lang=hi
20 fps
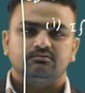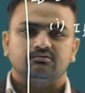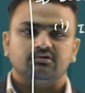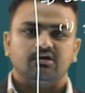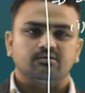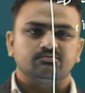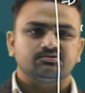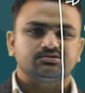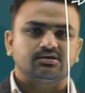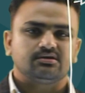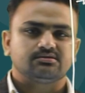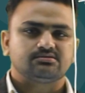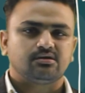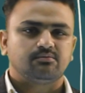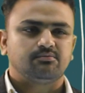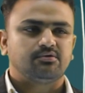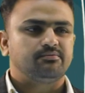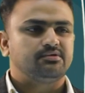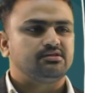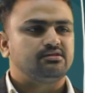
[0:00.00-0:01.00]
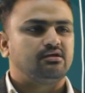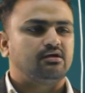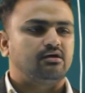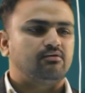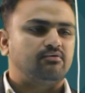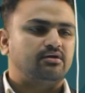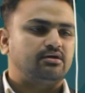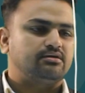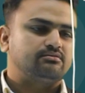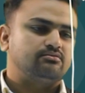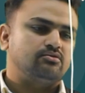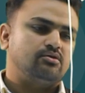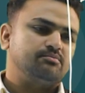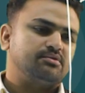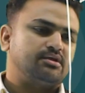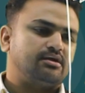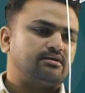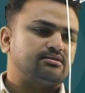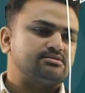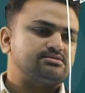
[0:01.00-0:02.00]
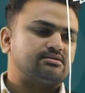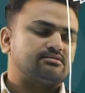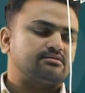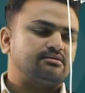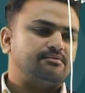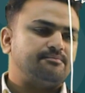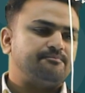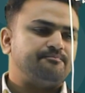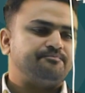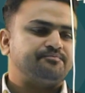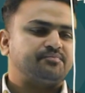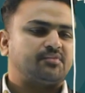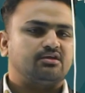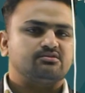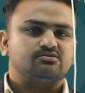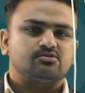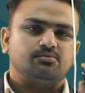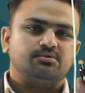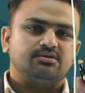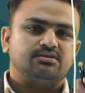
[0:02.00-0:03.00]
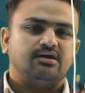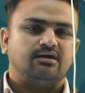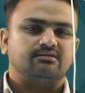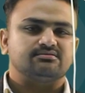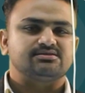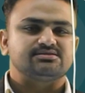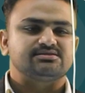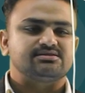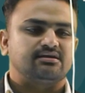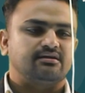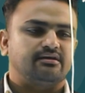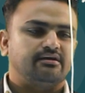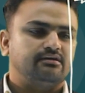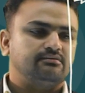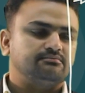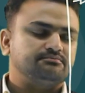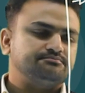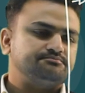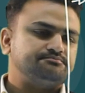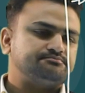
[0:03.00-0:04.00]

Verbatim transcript: टर्म्स का सम हमें दिया हुआ है तो हम क्या कर सकते हैं इसको बड़े ध्यान से सीखना है